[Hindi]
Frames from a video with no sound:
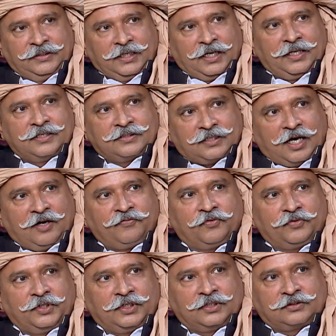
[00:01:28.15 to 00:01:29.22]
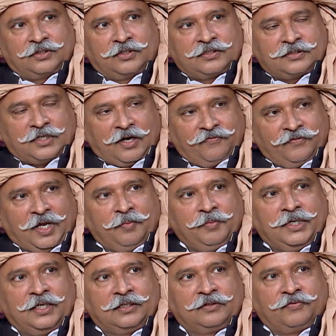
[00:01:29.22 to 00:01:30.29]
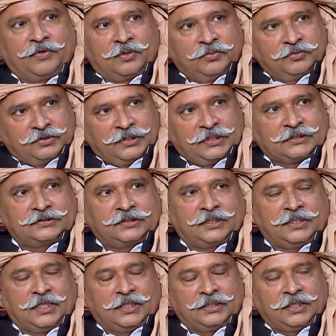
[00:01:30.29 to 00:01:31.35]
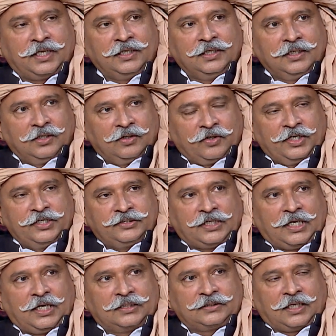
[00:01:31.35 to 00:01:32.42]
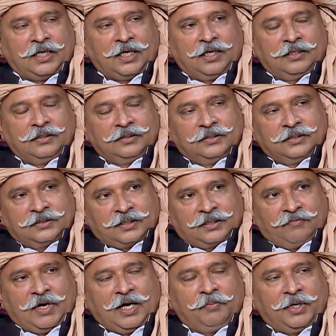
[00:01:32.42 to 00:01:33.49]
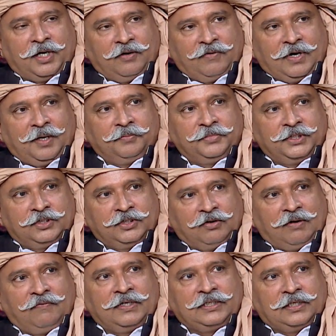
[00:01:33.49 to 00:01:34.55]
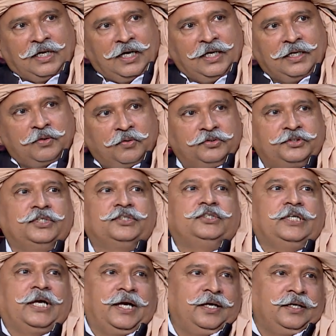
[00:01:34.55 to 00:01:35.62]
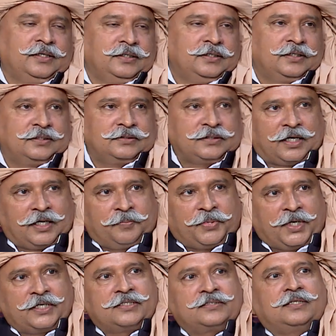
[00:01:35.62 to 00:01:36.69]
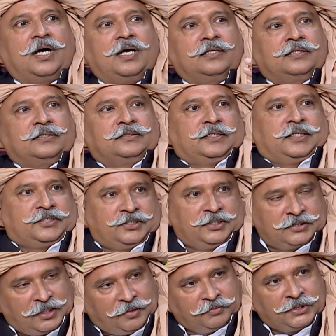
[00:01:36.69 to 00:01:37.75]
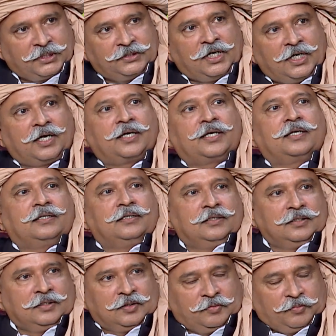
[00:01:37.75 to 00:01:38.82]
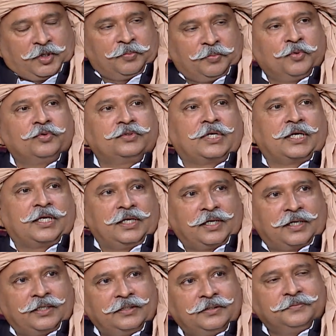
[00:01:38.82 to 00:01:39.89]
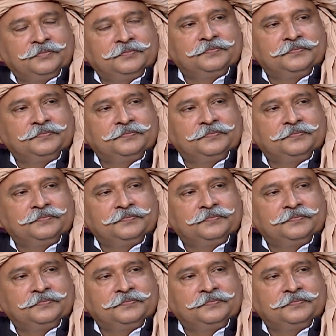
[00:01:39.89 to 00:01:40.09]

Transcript: जड़ इंसाफ होंगी किसी इंसाफ ना मिले तो फिर दूसरी रस्ते पर जाता और इन शाला तला तमाम आवाम की दुआव के नाल एक कोशिश ही है ताकि पाकिस्तान किसी अच्छी सिमत जाके भरपूर तरक्की बिल्कुल